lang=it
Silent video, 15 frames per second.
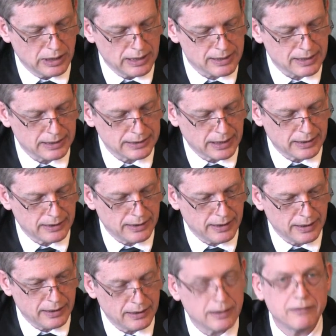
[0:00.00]
delle
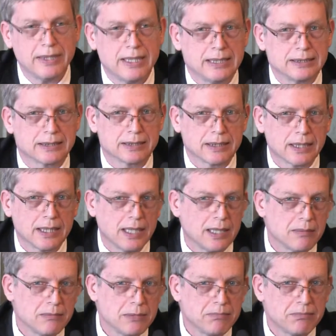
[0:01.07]
strade diverse
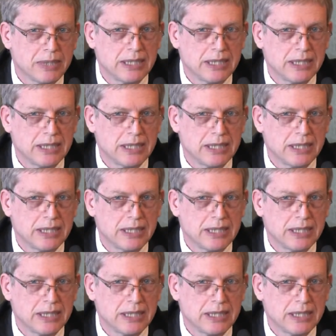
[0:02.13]
che mi mm,